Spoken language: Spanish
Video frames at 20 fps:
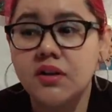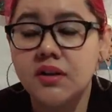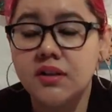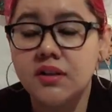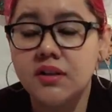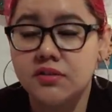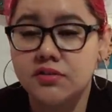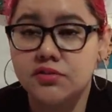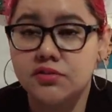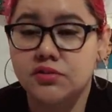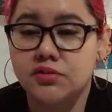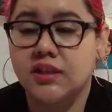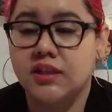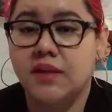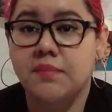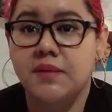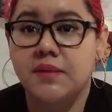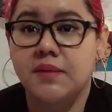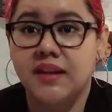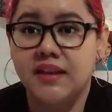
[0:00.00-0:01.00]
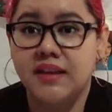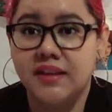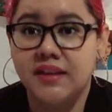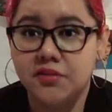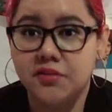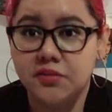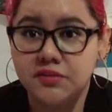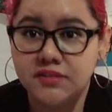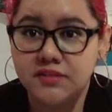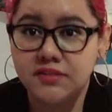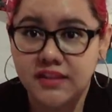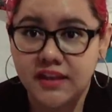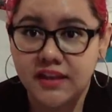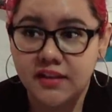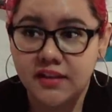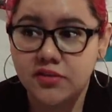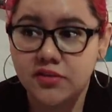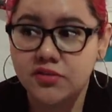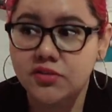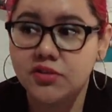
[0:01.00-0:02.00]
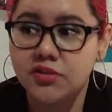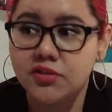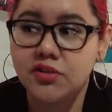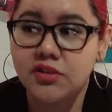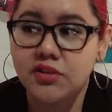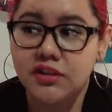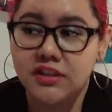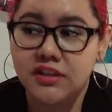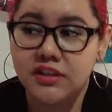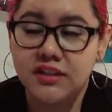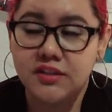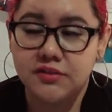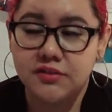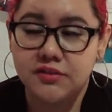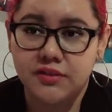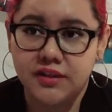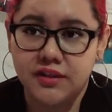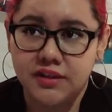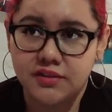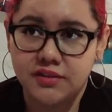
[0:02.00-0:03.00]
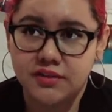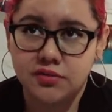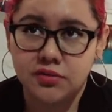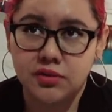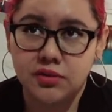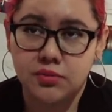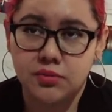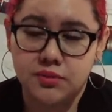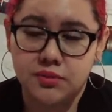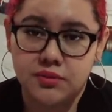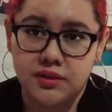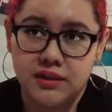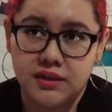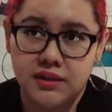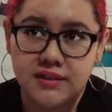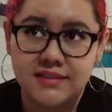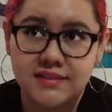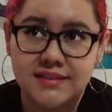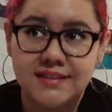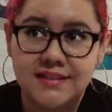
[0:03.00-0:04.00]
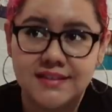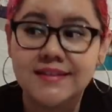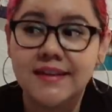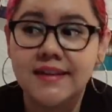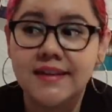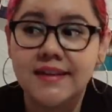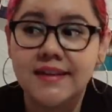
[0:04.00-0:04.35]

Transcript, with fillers: Entonces, terminé yendo ese día al doctor y fue eso, tuve una crisis